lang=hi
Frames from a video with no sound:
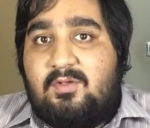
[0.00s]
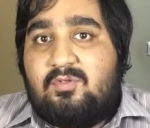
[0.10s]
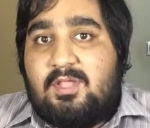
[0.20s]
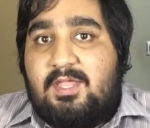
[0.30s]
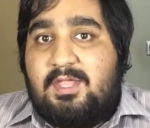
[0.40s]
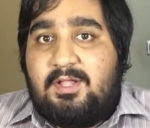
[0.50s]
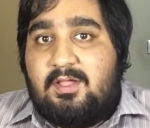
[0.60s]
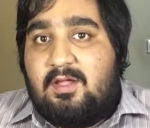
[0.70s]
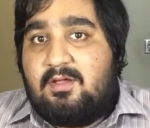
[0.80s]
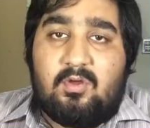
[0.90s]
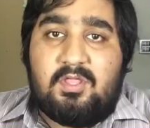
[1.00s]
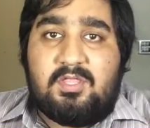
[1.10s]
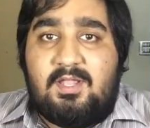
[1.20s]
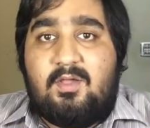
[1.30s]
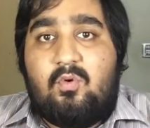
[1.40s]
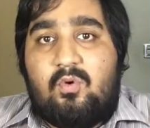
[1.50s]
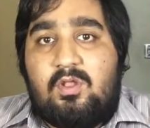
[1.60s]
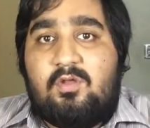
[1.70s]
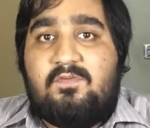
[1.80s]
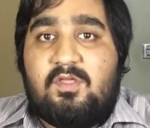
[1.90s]
होता है हेट का इसीलिए
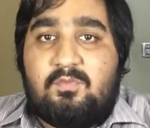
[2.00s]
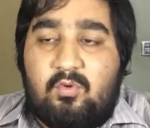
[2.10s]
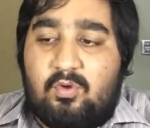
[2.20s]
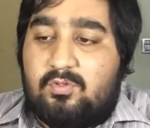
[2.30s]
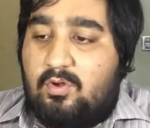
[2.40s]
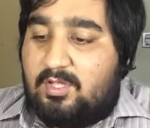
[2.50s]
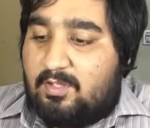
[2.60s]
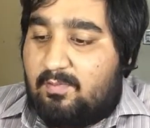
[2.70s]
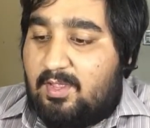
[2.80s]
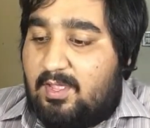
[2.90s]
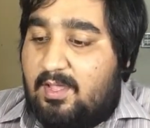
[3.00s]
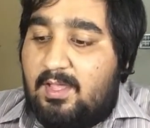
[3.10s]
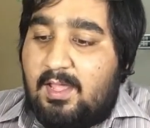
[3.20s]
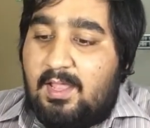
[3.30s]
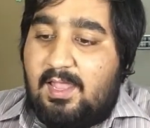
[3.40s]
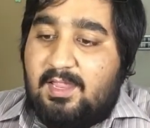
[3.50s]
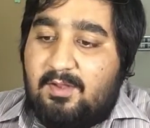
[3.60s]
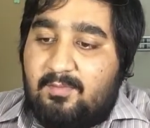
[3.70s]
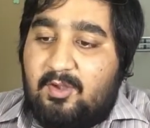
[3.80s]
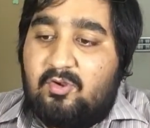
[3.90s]
गूगल और फेसबुक उसको ख़त्म किया है लेकिन
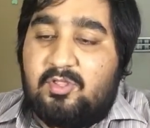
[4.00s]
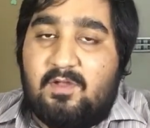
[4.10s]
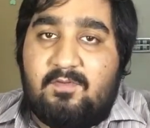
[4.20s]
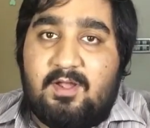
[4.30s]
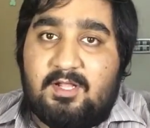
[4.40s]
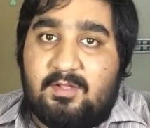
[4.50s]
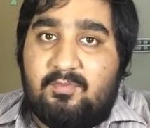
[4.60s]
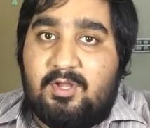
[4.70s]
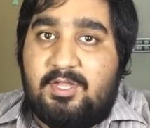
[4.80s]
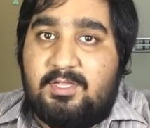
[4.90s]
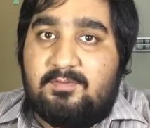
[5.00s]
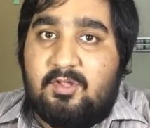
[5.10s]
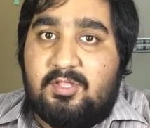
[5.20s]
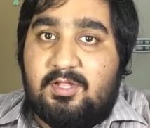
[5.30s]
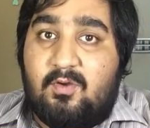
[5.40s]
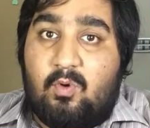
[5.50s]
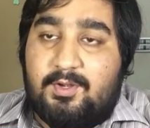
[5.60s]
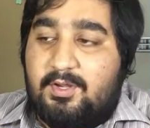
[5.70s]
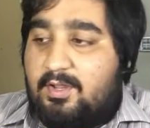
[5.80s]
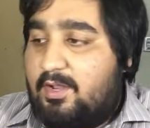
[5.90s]
माइक्रोसॉफ्ट ने ख़त्म करने की वजह उसकी जगह
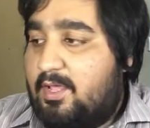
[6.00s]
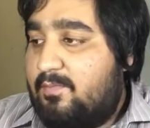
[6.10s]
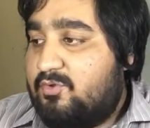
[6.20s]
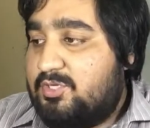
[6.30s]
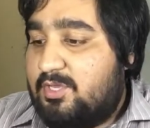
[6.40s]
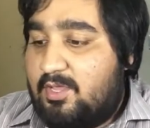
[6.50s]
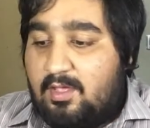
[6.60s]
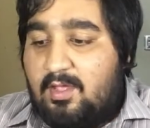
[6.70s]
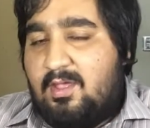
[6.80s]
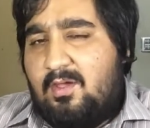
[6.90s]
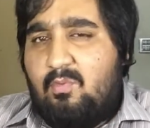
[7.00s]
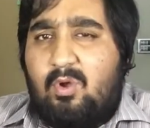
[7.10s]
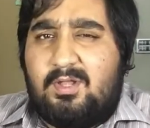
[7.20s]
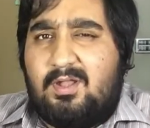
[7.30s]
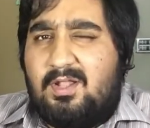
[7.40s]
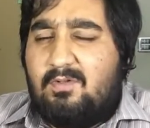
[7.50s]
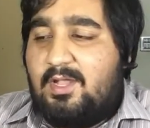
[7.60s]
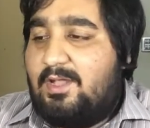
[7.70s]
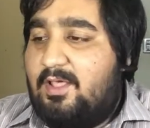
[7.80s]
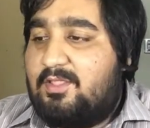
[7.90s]
वाटर गन का इमोजी किया है वाटर गन वाला
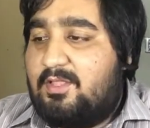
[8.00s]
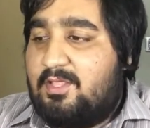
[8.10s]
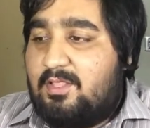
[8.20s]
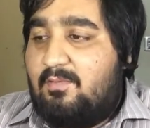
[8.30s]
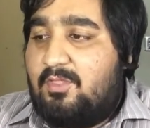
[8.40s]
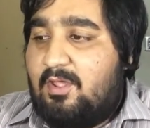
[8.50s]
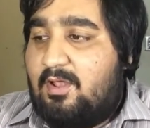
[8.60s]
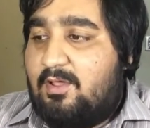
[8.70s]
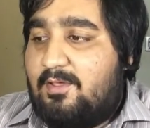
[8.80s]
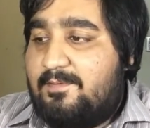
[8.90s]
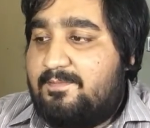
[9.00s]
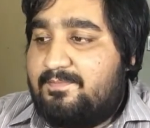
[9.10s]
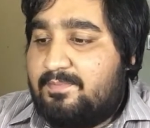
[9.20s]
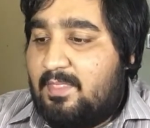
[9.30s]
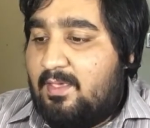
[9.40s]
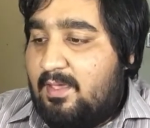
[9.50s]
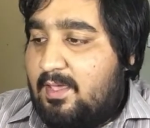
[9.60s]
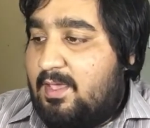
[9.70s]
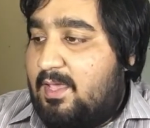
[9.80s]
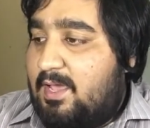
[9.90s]
आइडिया ज़रा ज़्यादा मज़े का लगा
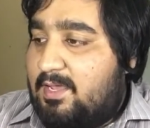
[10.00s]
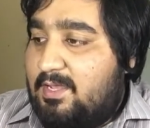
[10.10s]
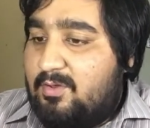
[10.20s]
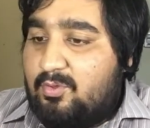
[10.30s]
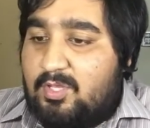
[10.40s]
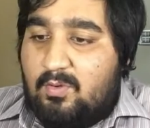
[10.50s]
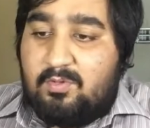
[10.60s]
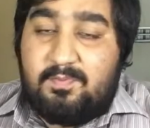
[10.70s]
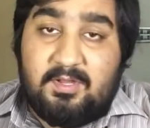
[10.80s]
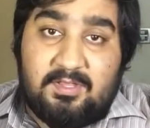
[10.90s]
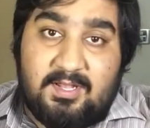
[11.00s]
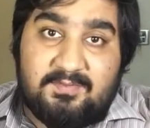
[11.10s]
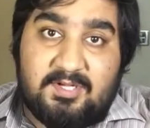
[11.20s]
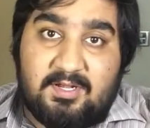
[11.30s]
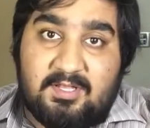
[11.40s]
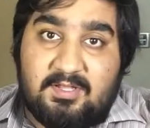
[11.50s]
अगली न्यूज़ जो है वो फिर स्नैपचैट की